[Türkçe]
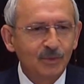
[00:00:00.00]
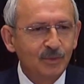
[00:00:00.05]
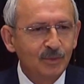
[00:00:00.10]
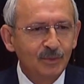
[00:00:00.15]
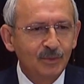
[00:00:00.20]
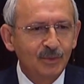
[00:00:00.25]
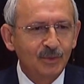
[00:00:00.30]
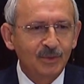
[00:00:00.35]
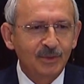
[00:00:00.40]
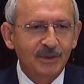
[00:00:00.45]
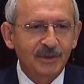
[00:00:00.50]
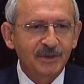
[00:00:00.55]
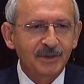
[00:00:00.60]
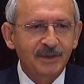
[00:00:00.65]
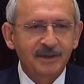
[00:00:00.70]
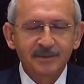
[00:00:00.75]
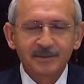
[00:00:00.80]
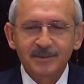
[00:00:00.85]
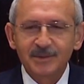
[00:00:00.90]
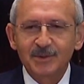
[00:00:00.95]
bütün
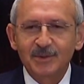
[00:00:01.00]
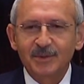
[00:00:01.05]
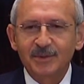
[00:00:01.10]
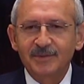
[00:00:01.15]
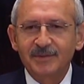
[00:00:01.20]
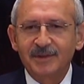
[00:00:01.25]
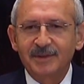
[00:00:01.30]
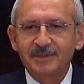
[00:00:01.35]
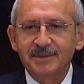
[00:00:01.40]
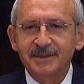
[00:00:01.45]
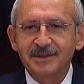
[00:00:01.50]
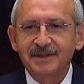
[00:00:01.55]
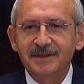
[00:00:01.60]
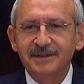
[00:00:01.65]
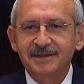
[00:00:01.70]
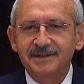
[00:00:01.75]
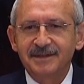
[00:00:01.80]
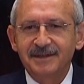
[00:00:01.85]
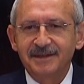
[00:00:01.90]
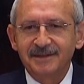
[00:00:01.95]
yurttaşların bize oy
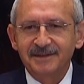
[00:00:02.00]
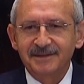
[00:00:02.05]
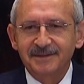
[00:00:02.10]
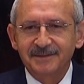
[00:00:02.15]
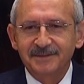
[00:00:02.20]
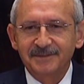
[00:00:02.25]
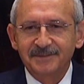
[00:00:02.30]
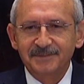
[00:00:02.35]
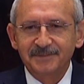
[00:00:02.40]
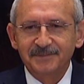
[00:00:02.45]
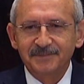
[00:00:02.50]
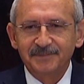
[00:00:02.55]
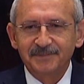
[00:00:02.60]
vermesini isteriz.